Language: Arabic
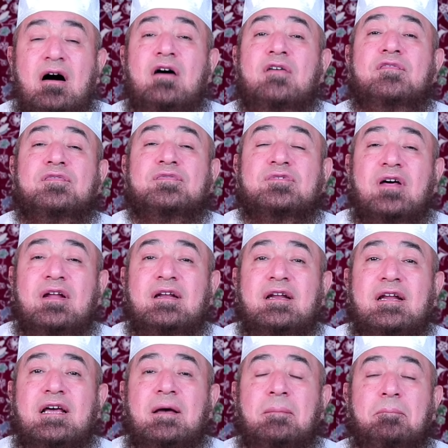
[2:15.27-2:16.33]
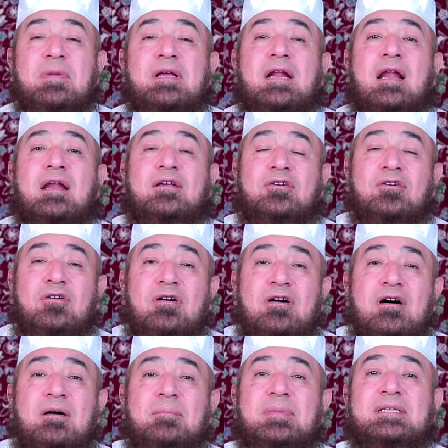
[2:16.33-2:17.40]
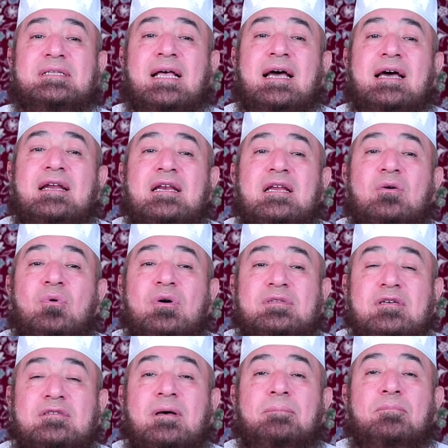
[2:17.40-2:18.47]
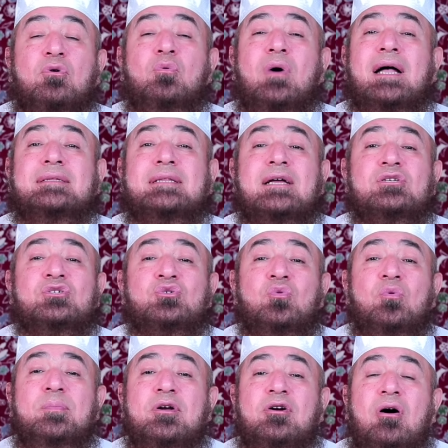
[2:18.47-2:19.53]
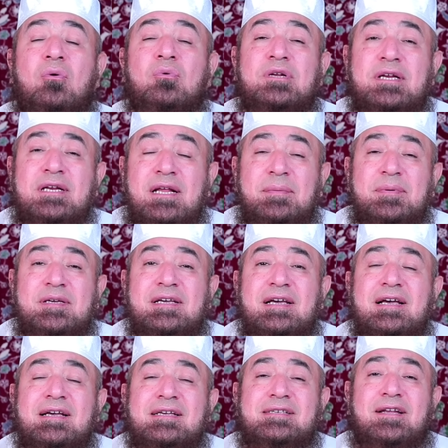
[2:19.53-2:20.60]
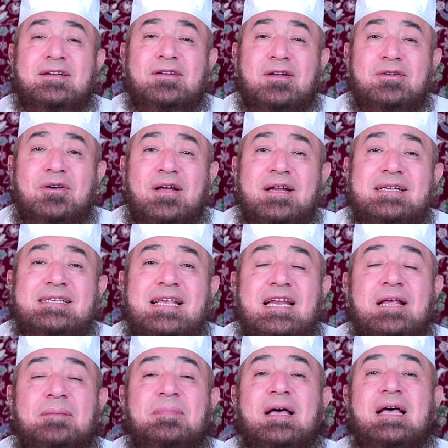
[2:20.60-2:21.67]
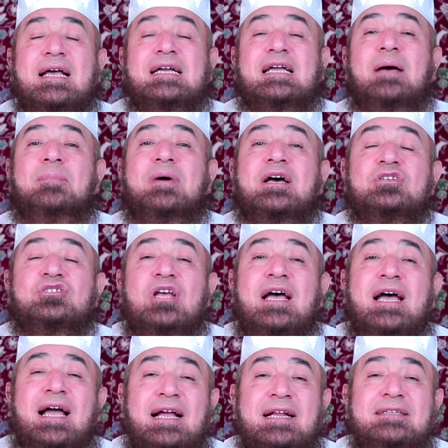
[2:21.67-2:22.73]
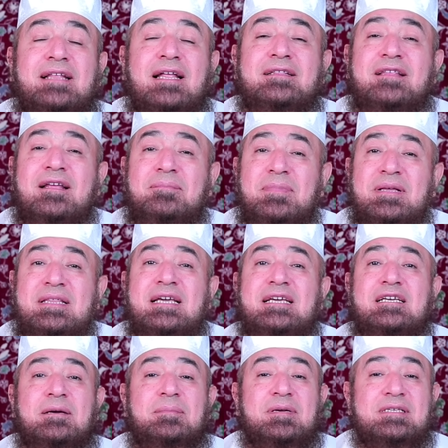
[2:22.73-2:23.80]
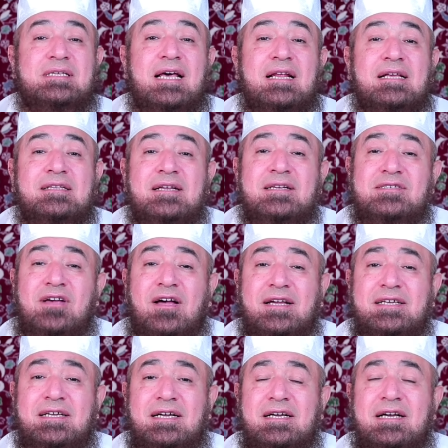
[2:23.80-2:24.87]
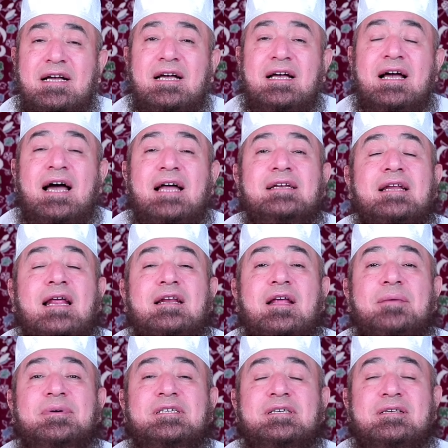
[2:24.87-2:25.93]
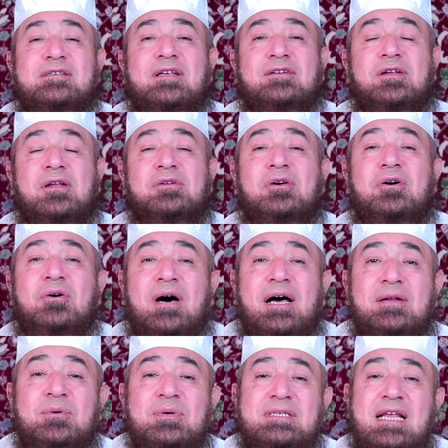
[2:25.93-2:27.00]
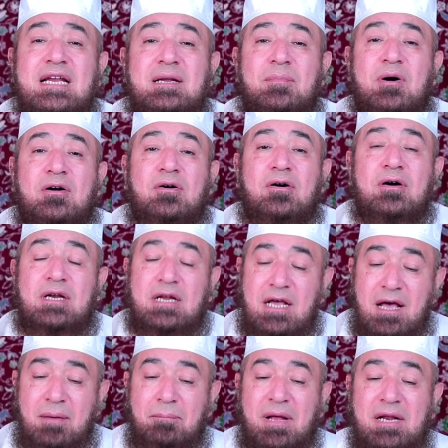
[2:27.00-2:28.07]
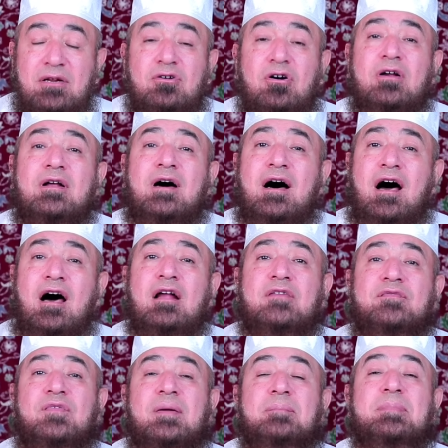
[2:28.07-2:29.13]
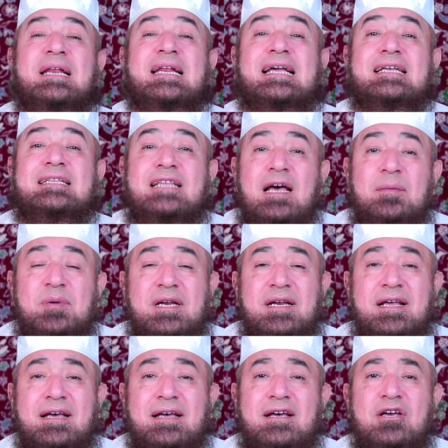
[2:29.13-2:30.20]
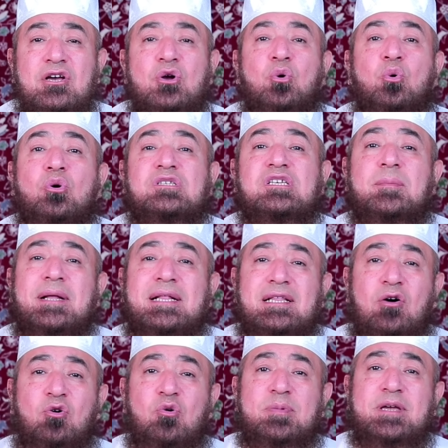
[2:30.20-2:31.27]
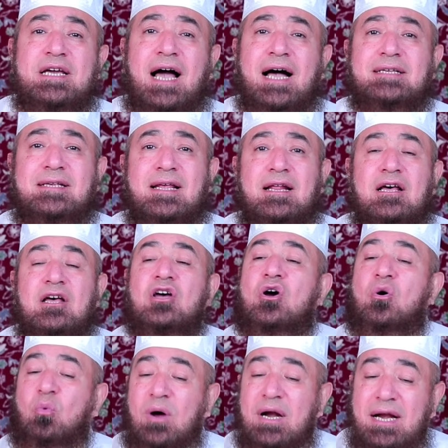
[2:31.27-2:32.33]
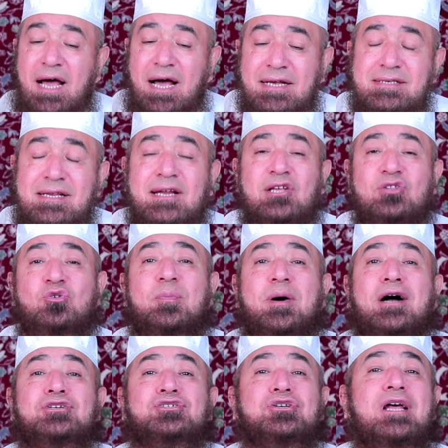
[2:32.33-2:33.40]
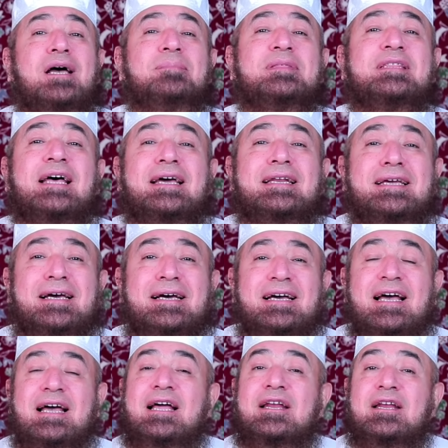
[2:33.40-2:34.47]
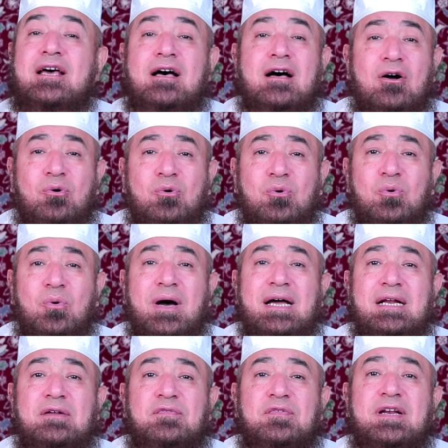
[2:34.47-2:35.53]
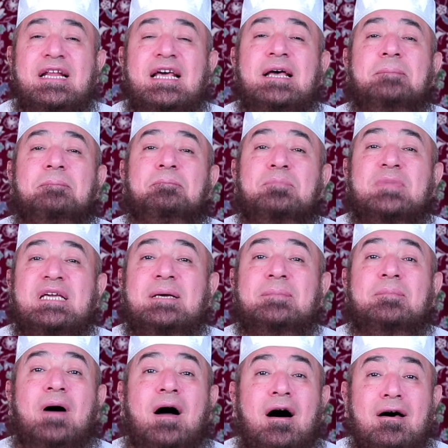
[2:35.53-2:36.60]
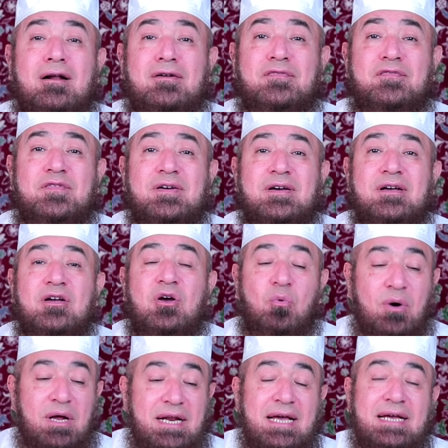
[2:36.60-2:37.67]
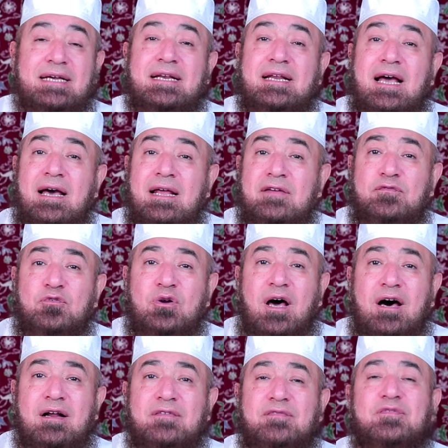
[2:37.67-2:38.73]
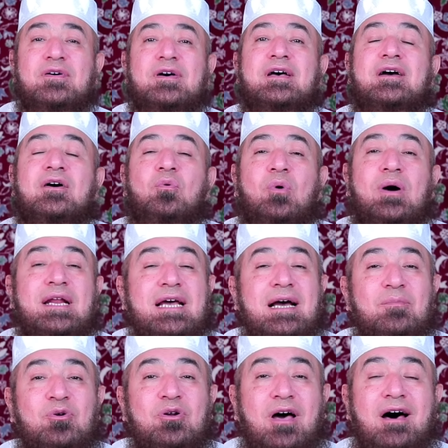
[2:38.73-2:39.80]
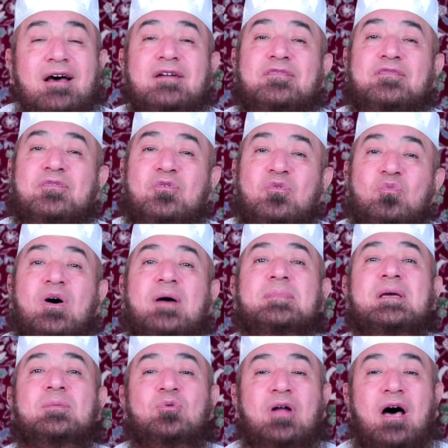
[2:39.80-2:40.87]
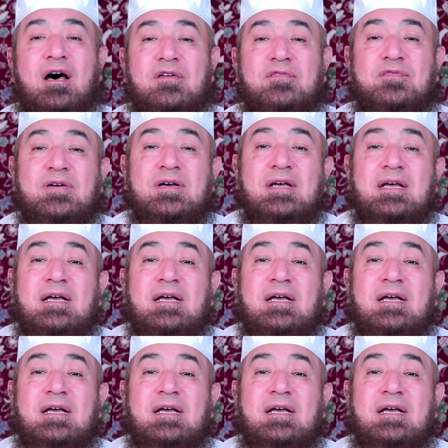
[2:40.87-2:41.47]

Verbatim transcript: أفضل من القراءة بتأني وتدبر واحتجوا بقول النبي صلى الله عليه وسلم كما جاء عند الترمذي بسند صحيح أن النبي صلى الله عليه وسلم قال من قرأ حرفا من كتاب الله كتبت له به حسنة والحسنة بعشر أمثالها لا أقول ألف لام ميم حرف ولكن ألف حرف ولام حرف وميم حرف